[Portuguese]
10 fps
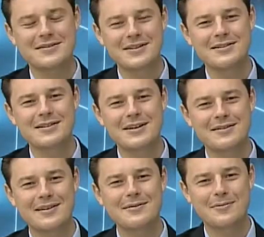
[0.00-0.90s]
de 16
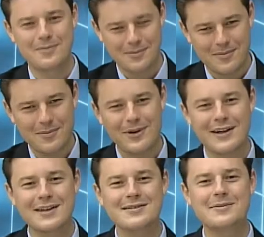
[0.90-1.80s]
anos, né? Um
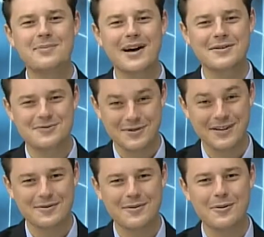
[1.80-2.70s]
polaquinho simpático,
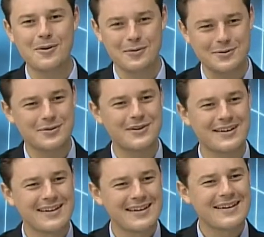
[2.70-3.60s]
né? Ô, o
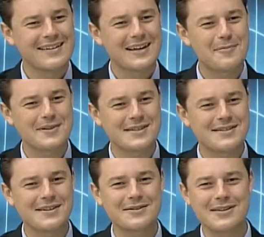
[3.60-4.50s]
senhor está
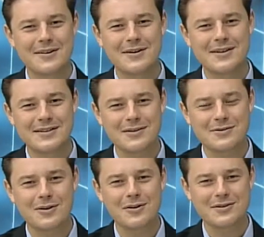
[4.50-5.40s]
precisando, está com uma receita
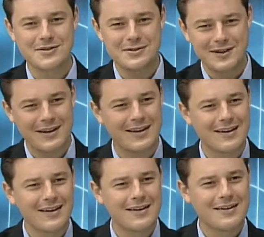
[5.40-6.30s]
de óculos, a gente tem
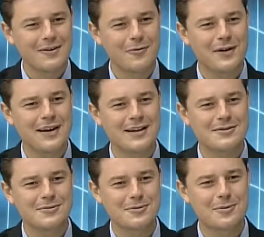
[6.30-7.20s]

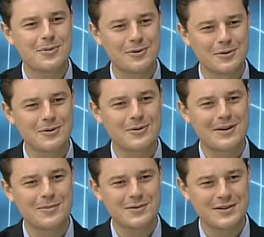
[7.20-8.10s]
oferece o, o, produto,
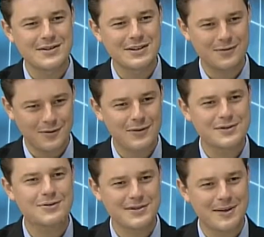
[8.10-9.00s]
né? Por gentileza, vamos
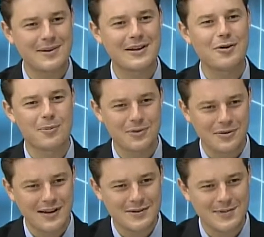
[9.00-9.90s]
fazer um orçamento, dar uma
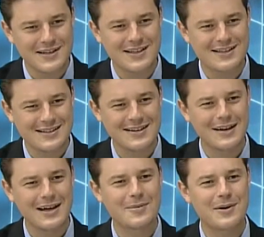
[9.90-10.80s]
oportunidade para gente.
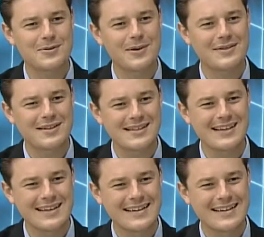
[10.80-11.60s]
É, Era né? mais ou menos assim?